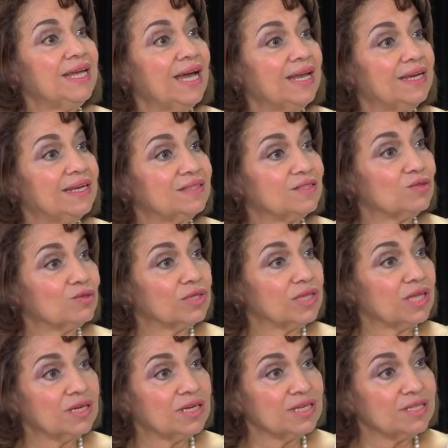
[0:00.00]
يعلن
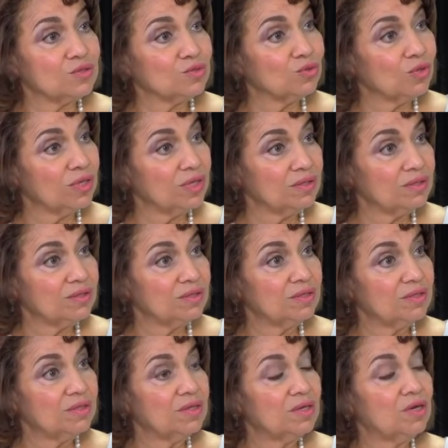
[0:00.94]
سلطان يسوع
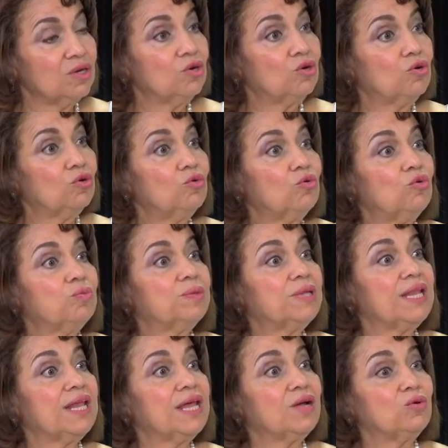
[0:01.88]
مين
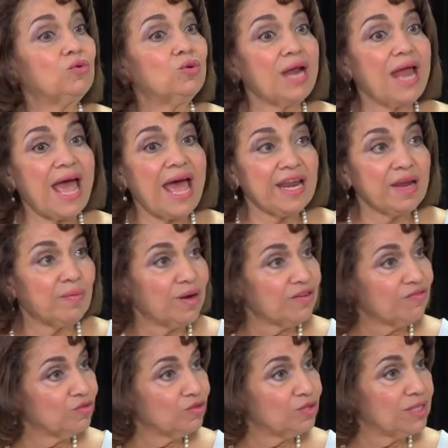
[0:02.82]
وابتدى يقول انا
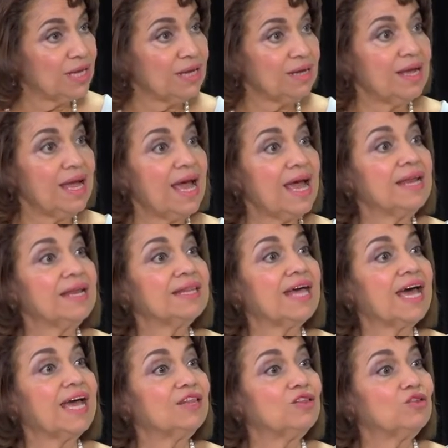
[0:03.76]
برفض ده انا
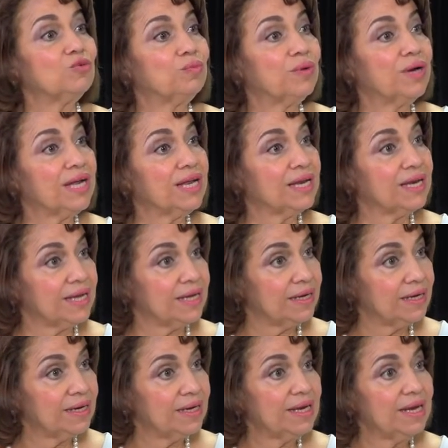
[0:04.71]
تحت دخلت الدم. برجلي
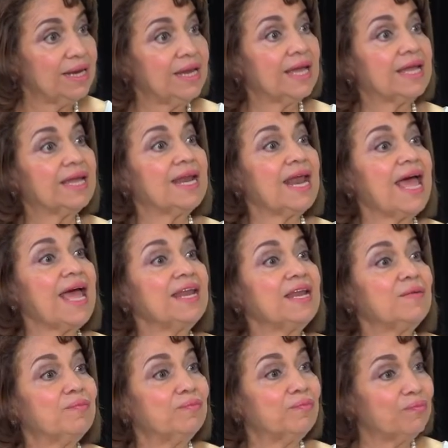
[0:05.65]
تحت لكن الدم.
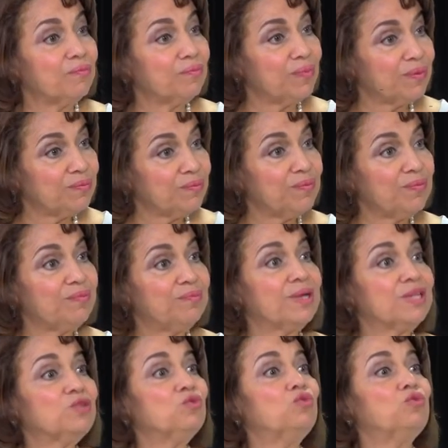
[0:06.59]
انا
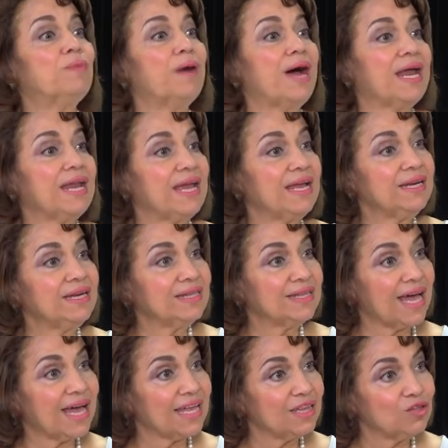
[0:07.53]
بتوب على اني
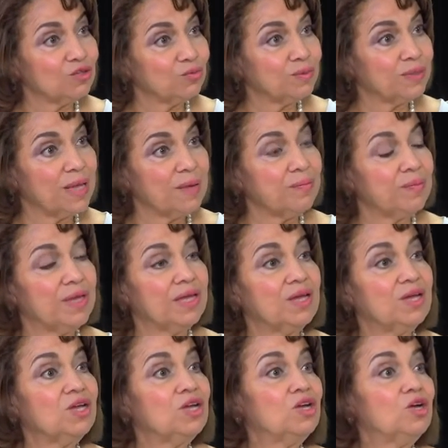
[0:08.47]
دخلته بدمي
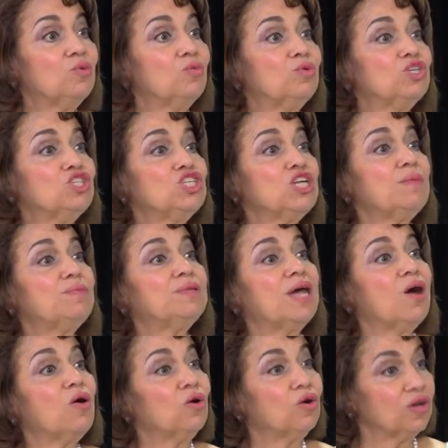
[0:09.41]
تحت الدم والشاب
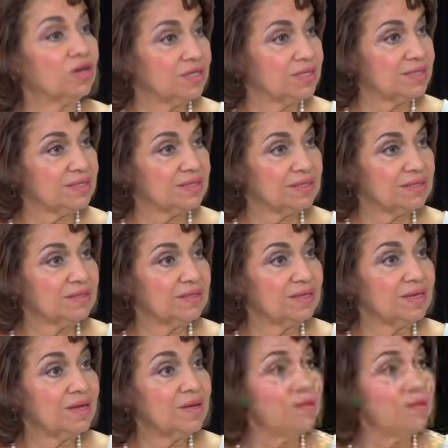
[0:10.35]
ده انقذ تحت الدم